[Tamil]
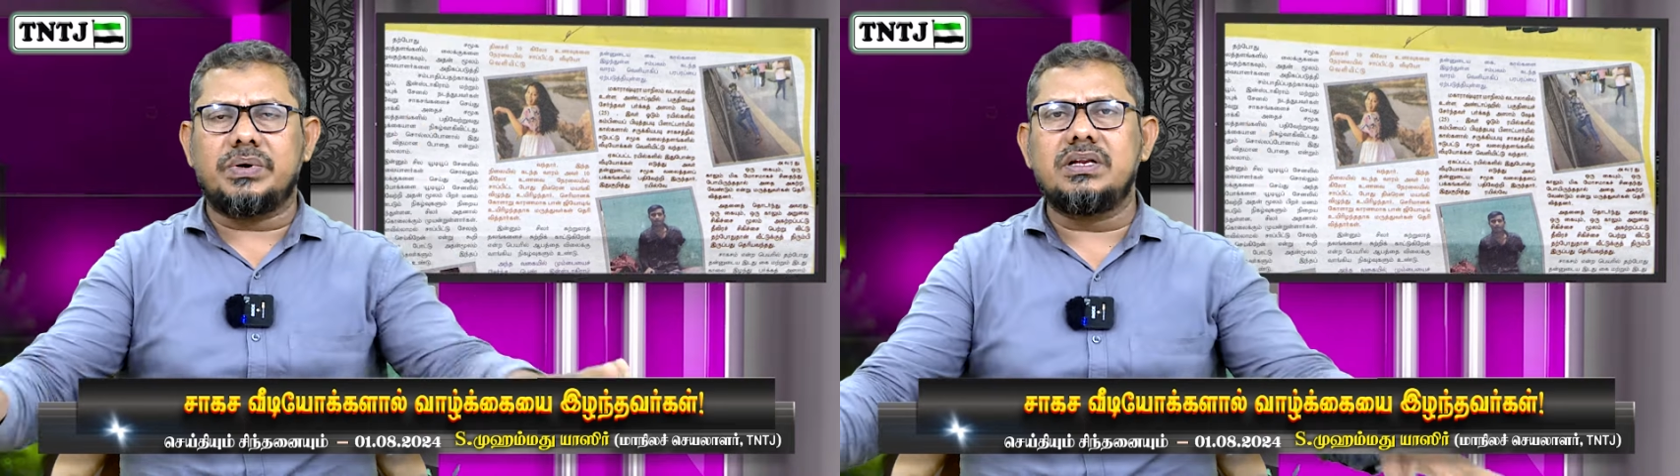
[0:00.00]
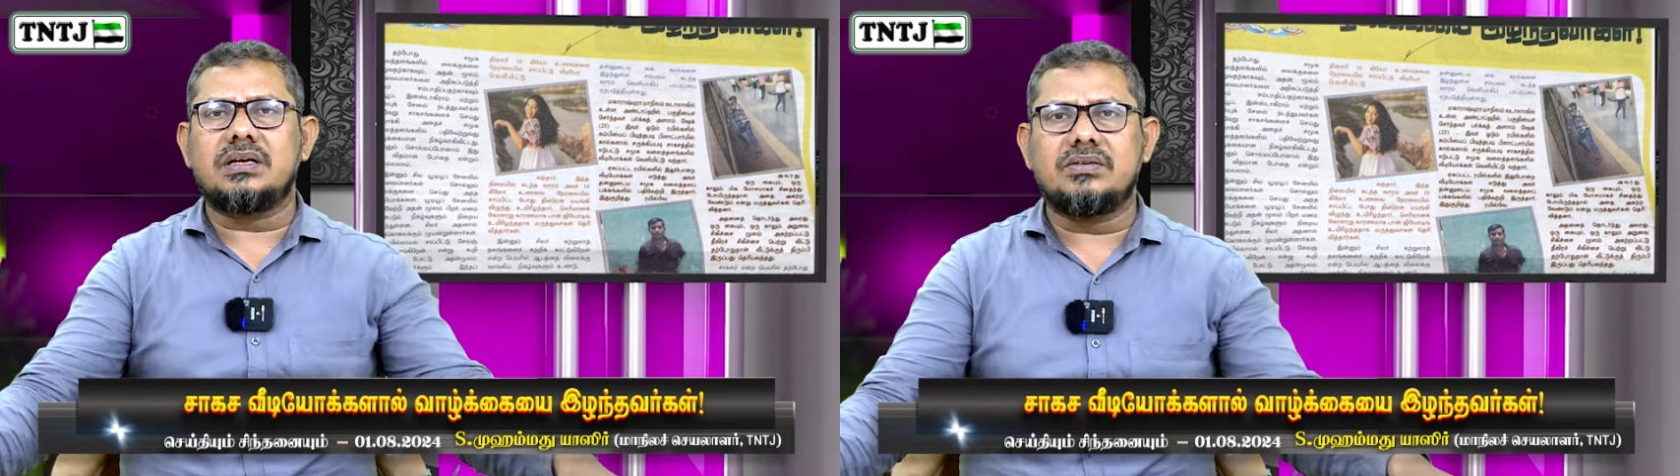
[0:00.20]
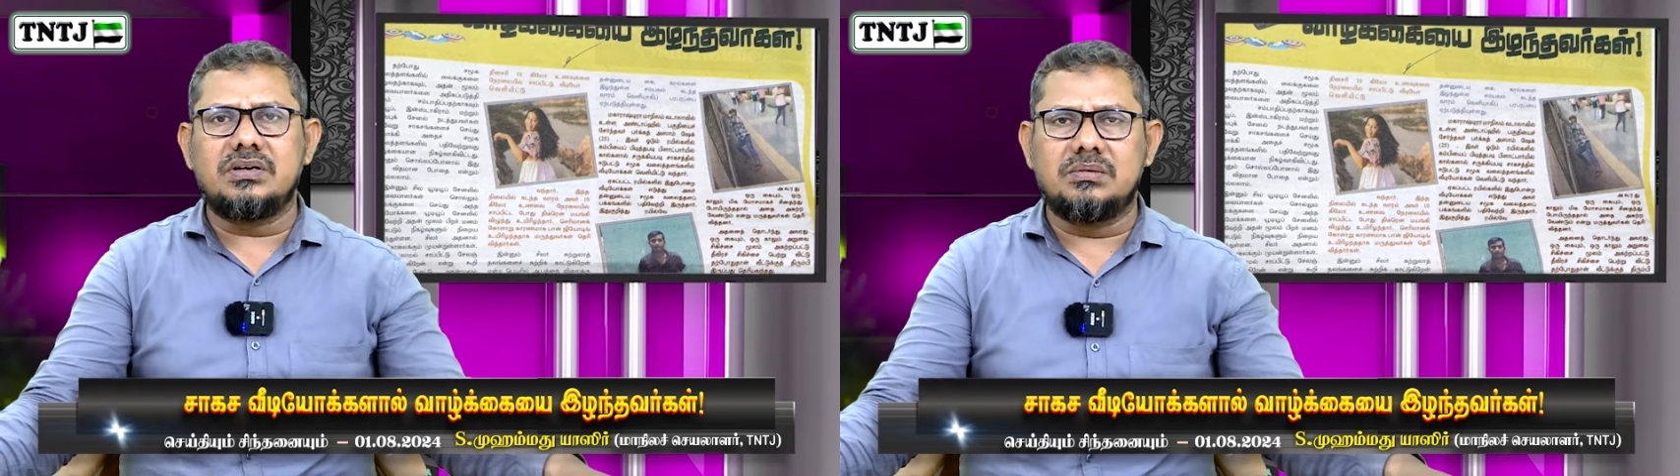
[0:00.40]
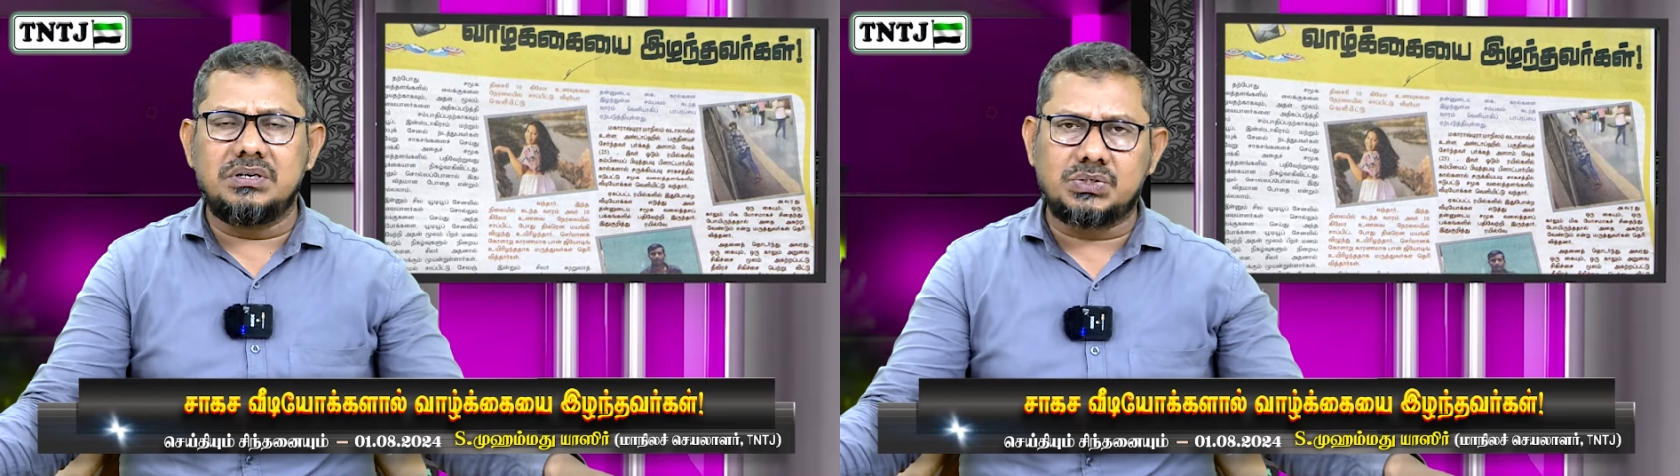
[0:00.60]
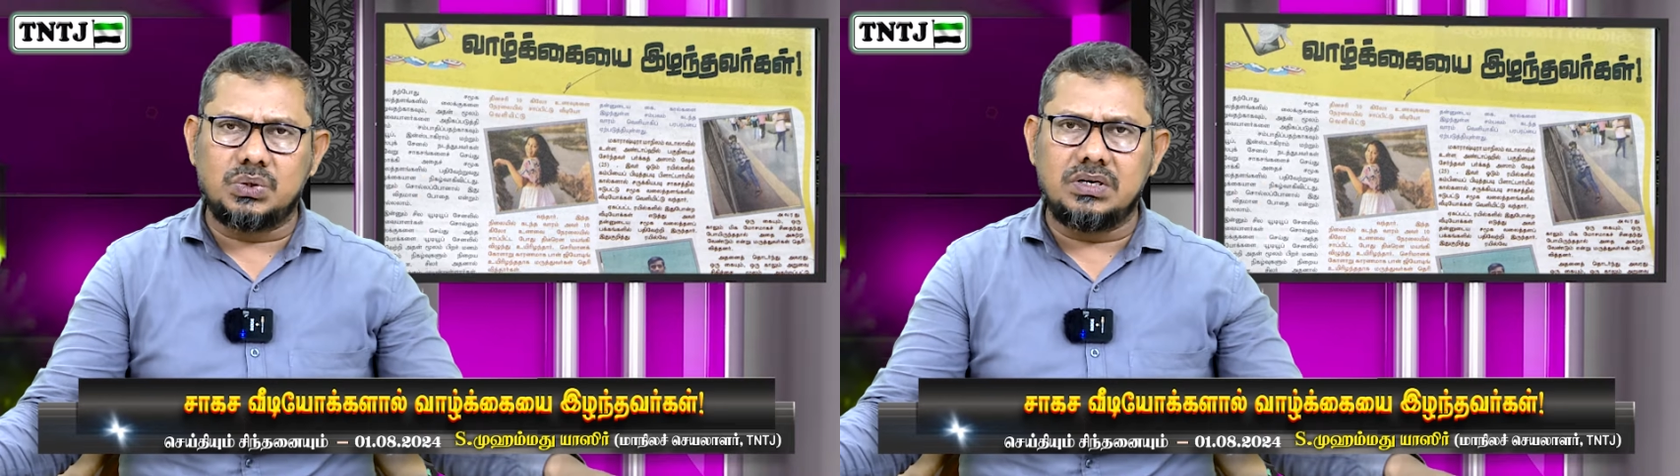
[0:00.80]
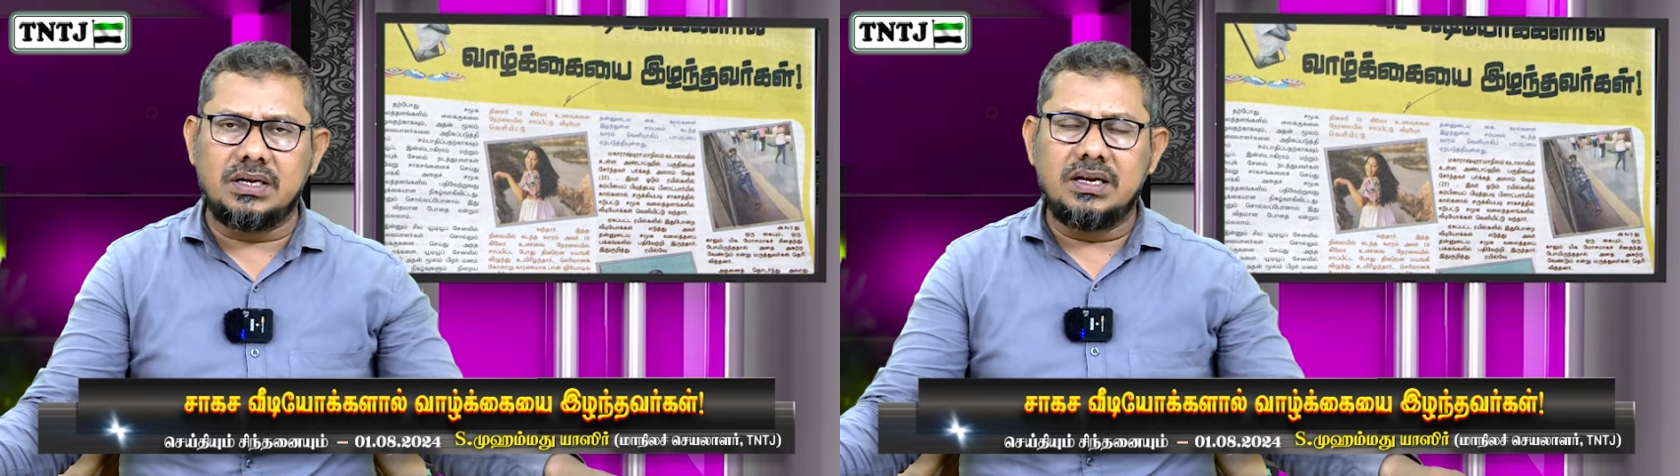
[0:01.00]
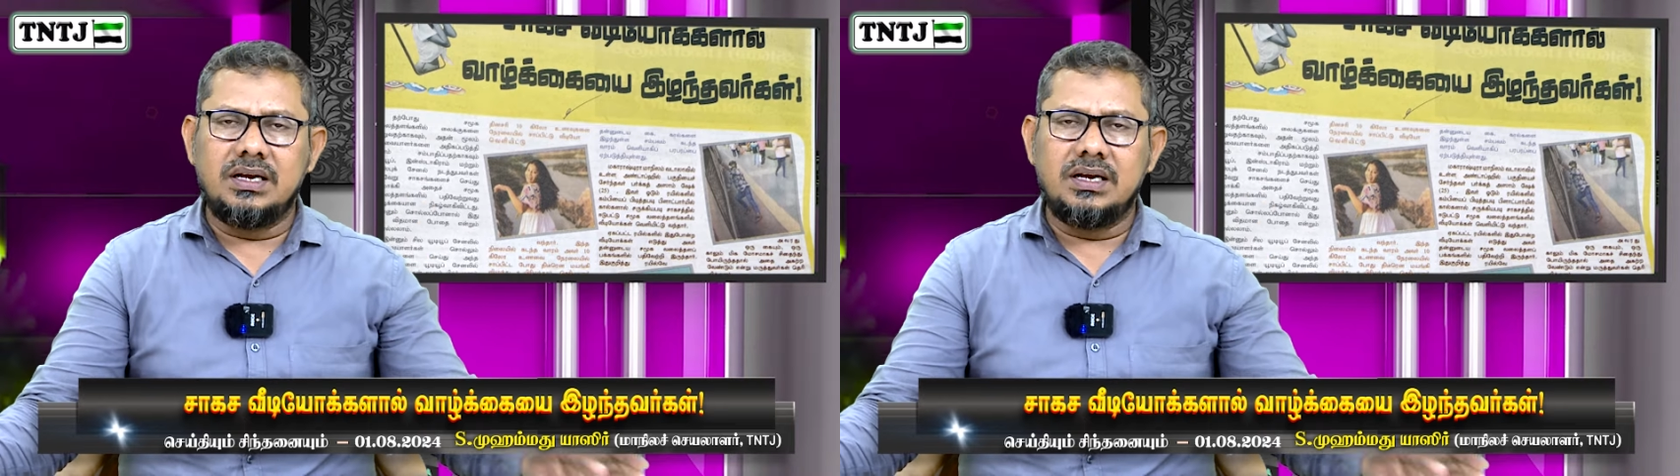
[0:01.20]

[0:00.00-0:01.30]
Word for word: பயணிக்க வேண்டும் என்று சொல்லி